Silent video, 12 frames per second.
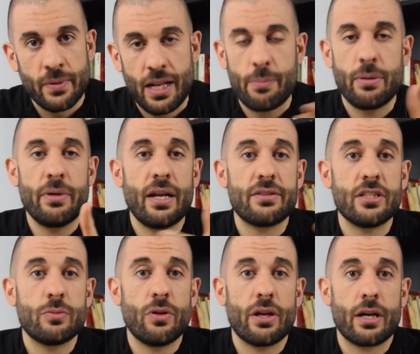La primera
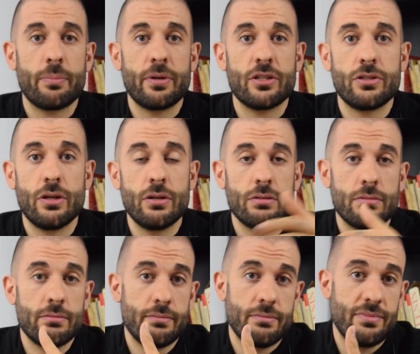atisbo de
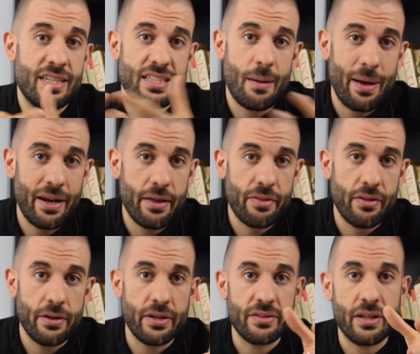represión
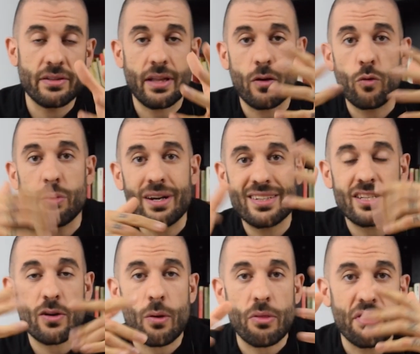desaparecen, intentan
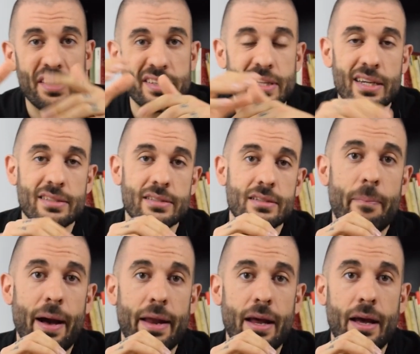cubrirse con citas
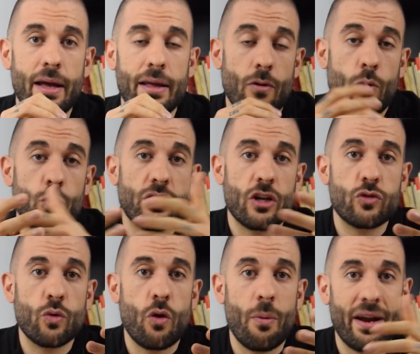para ocultar
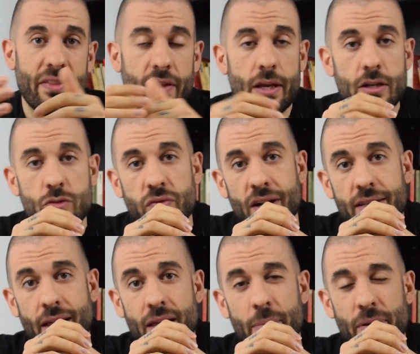su cobardía y su
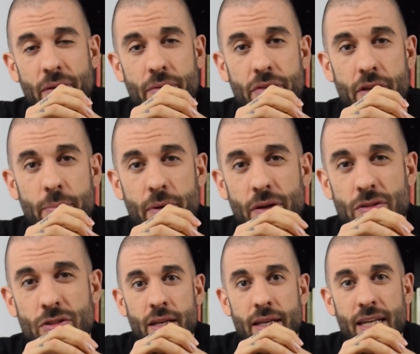falta de
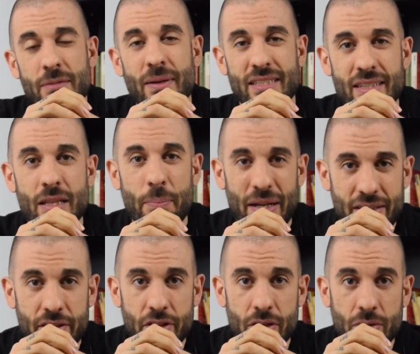principios. Y es bastante
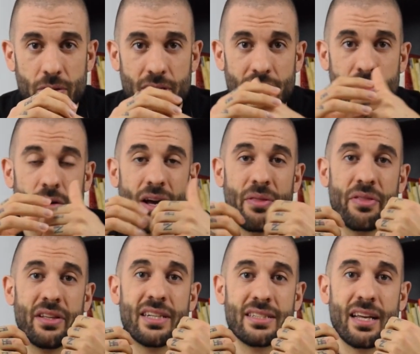patético que cojan
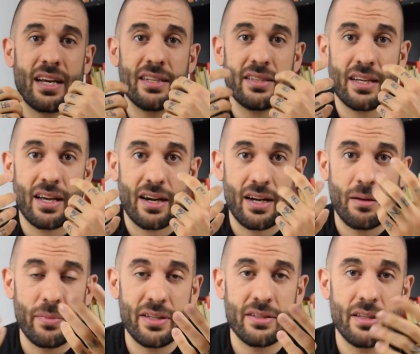citas de gente que
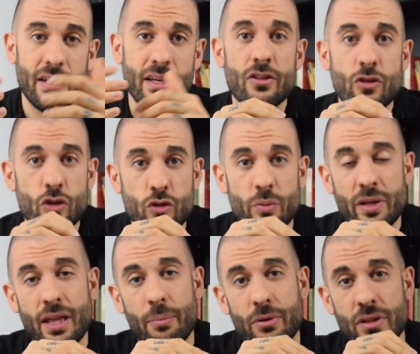realmente dio su
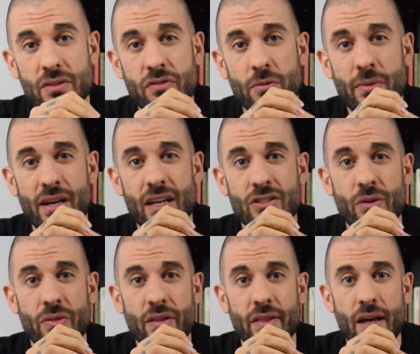vida por transformar la
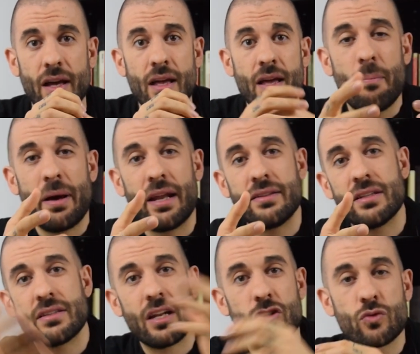sociedad para
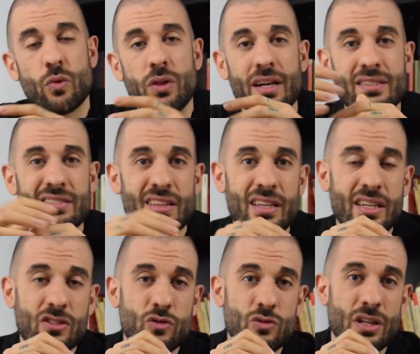intentar escudarse
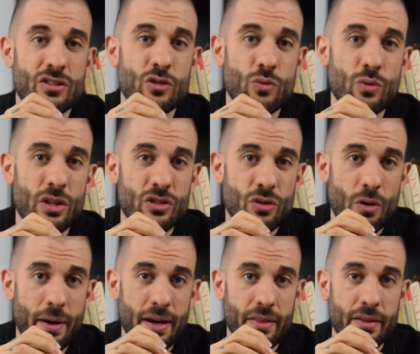de sus actitudes
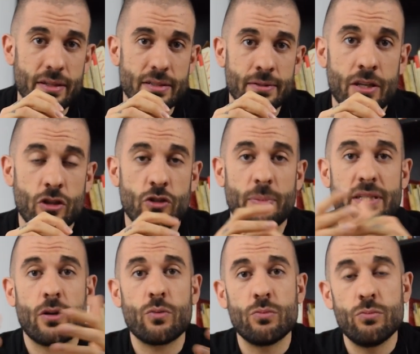cobardes. Y eso pasa
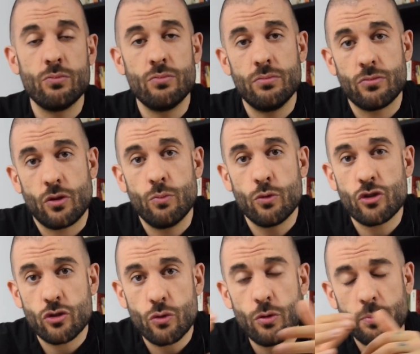con, con
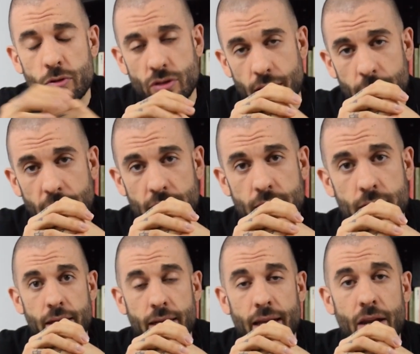muchos grupos, además.
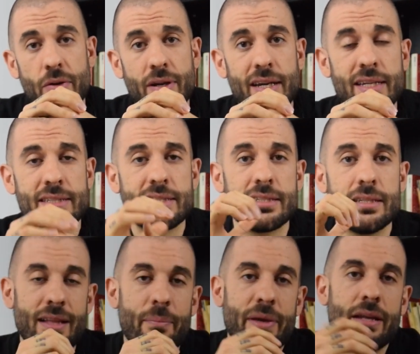Y creo que es
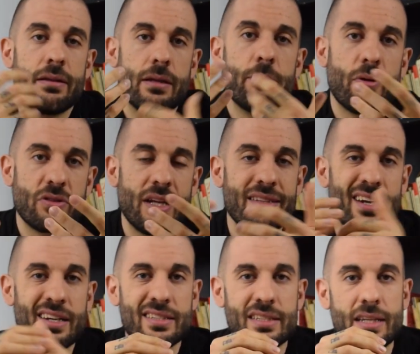también importante
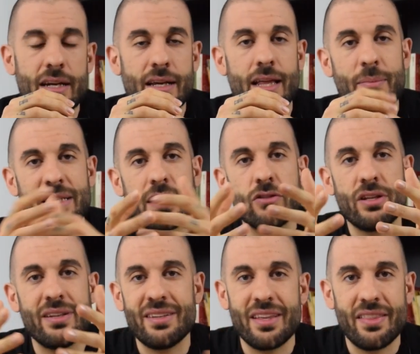reseñar que, además de que no
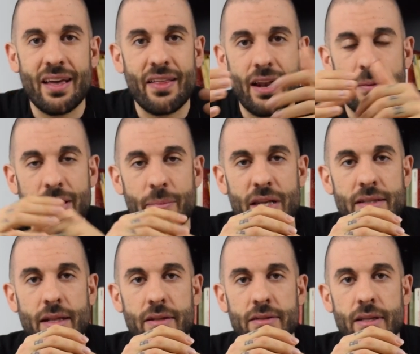tienen ni idea de la vida
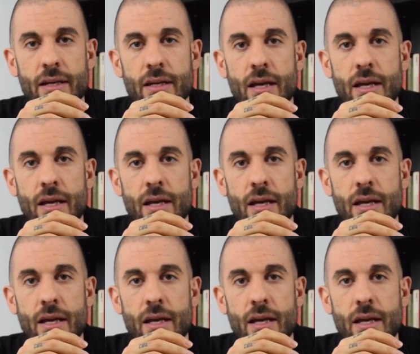militante,